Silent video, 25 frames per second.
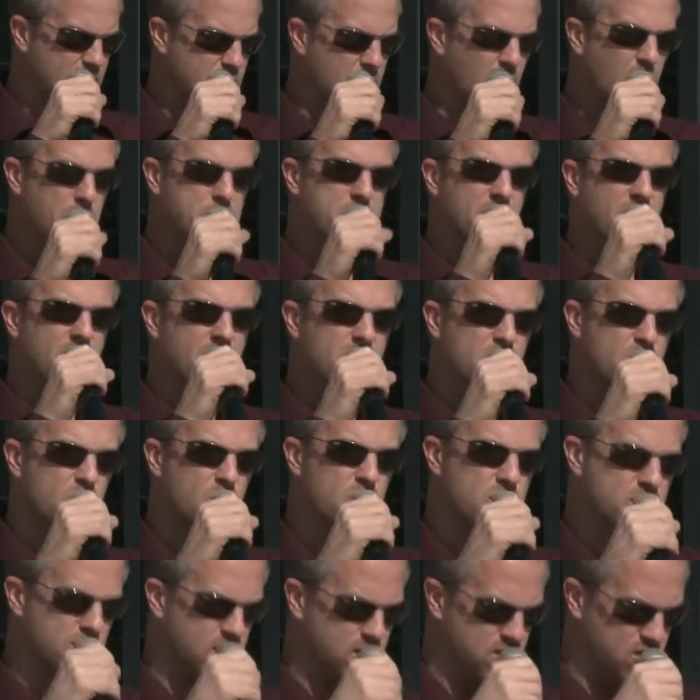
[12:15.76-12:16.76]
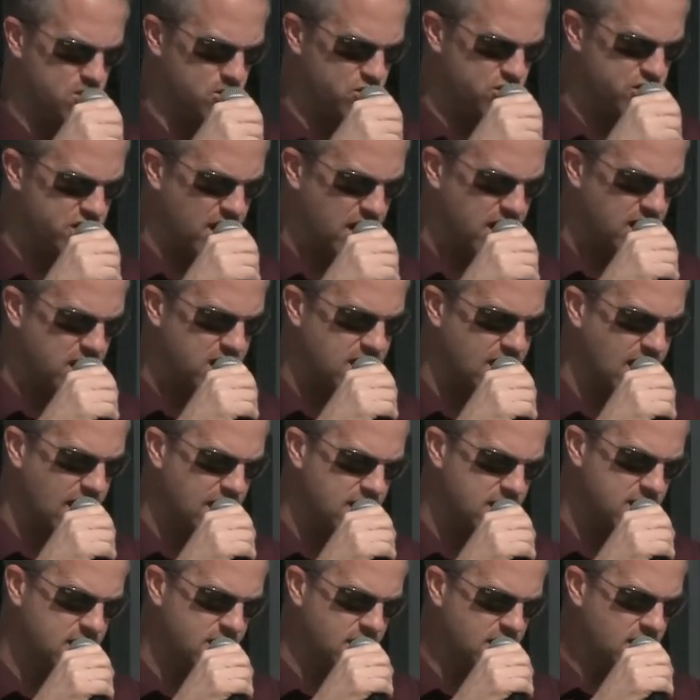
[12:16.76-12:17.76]
ja überhaupt gar nicht unsere
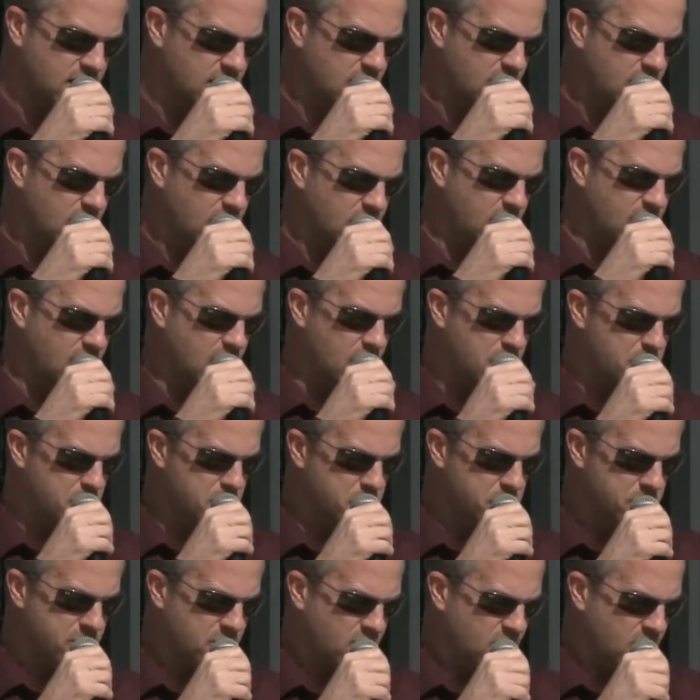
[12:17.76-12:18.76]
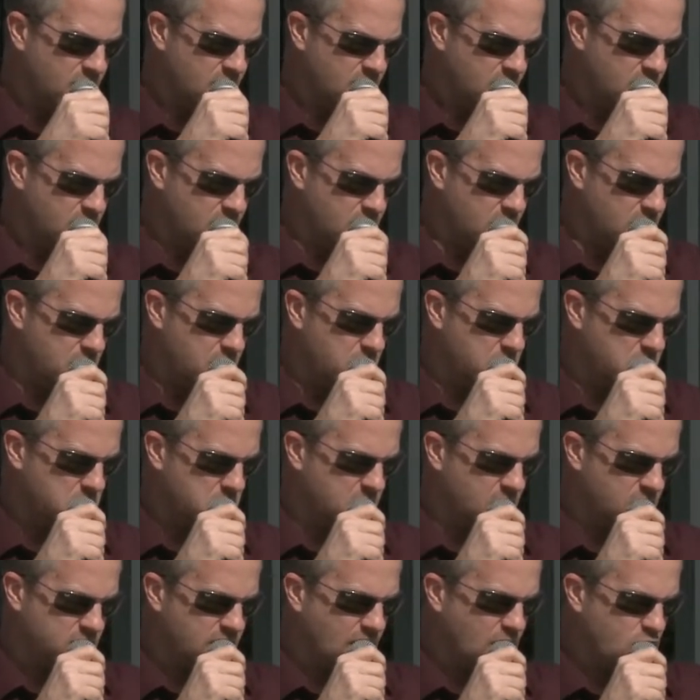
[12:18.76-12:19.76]
Zuständigkeit, ähm, äh,
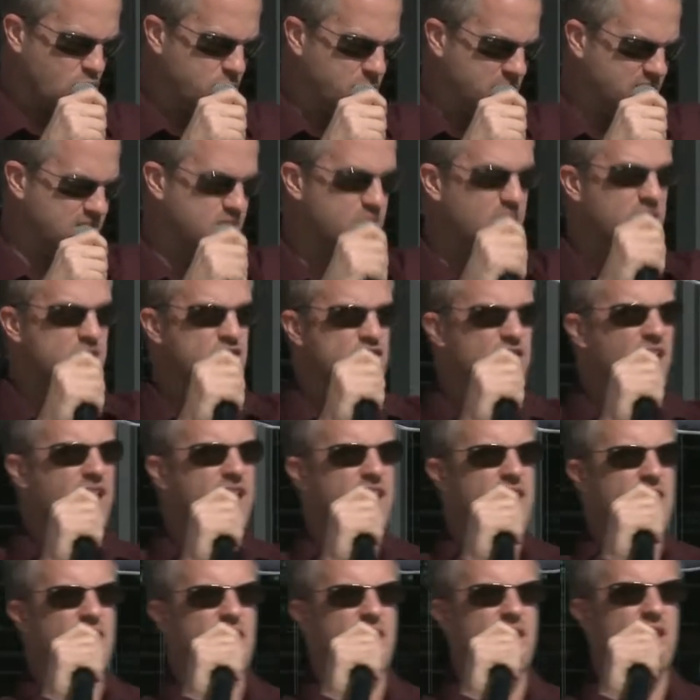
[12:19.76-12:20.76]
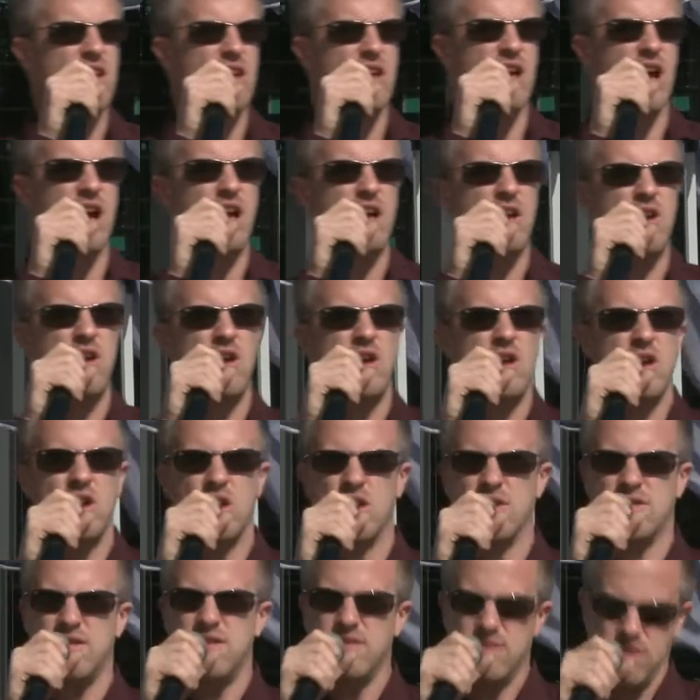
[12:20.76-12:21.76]
darüber zu entscheiden. Ja?
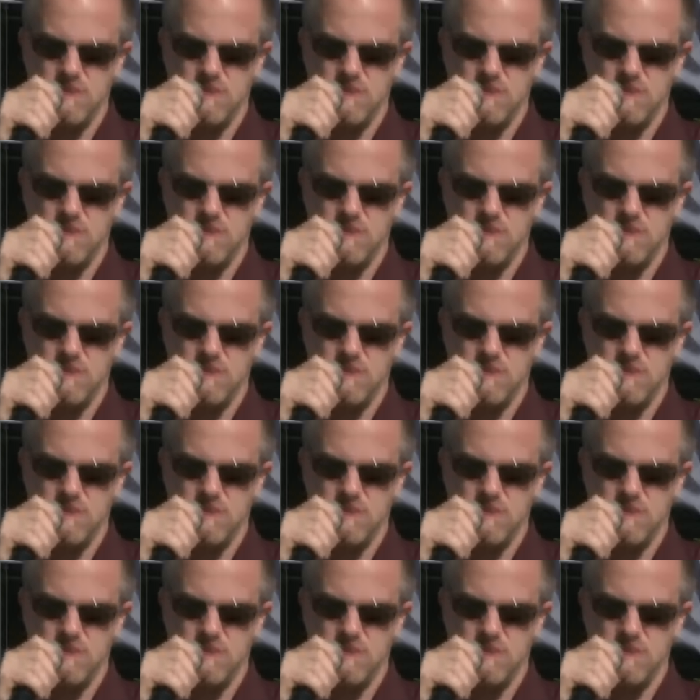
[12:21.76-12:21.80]
Das